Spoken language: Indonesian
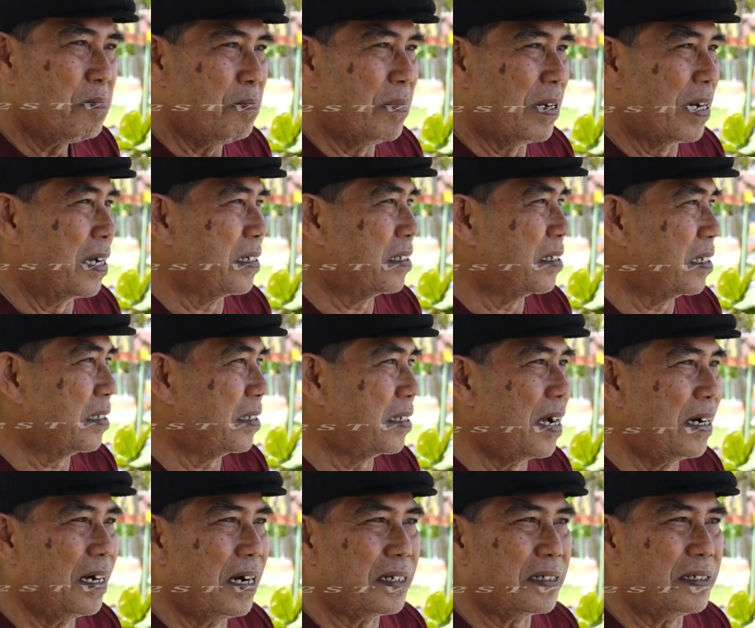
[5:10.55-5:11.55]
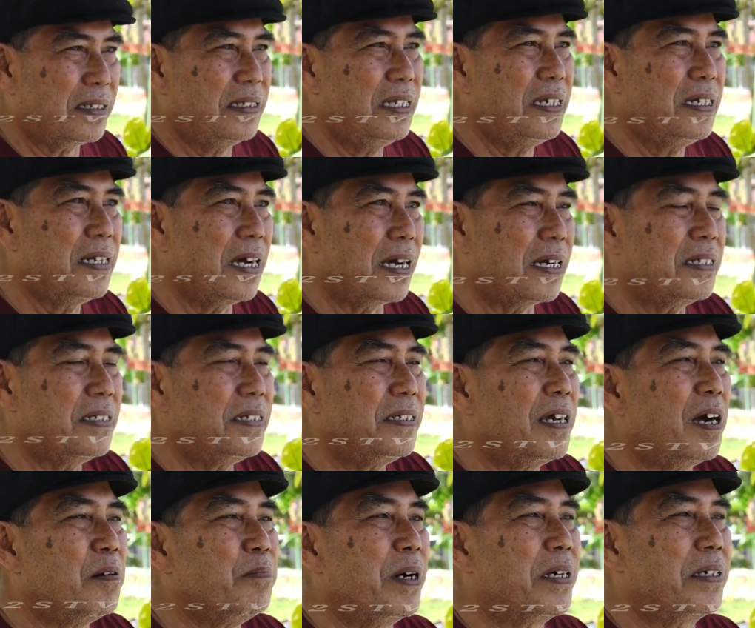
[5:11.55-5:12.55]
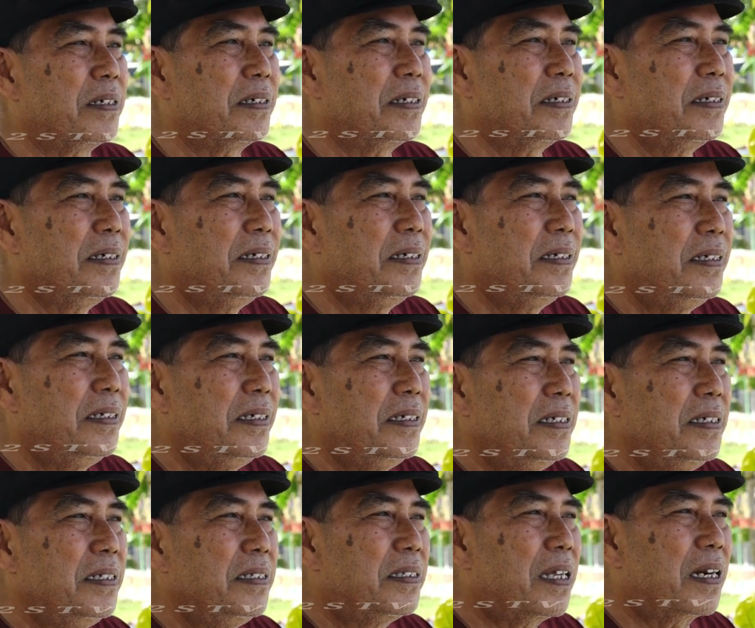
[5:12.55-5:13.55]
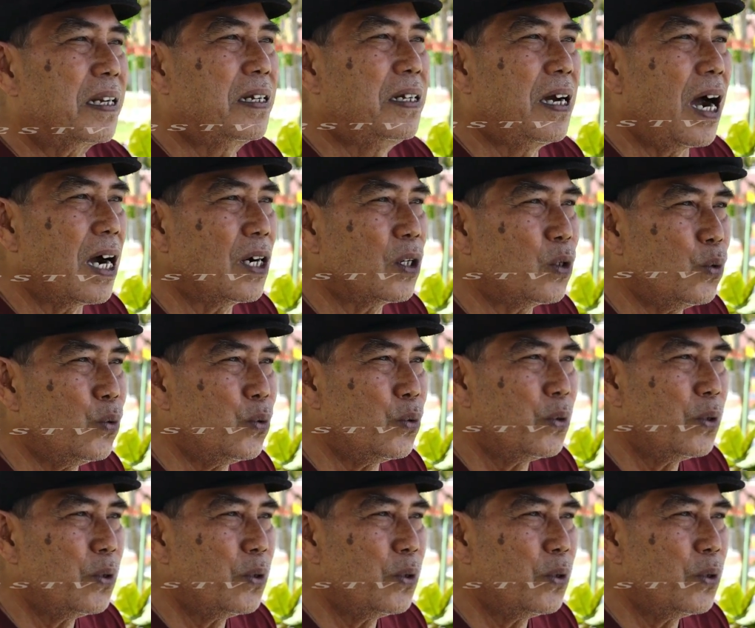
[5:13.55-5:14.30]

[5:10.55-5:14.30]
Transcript: merasa sangat tidak nyaman, terganggu,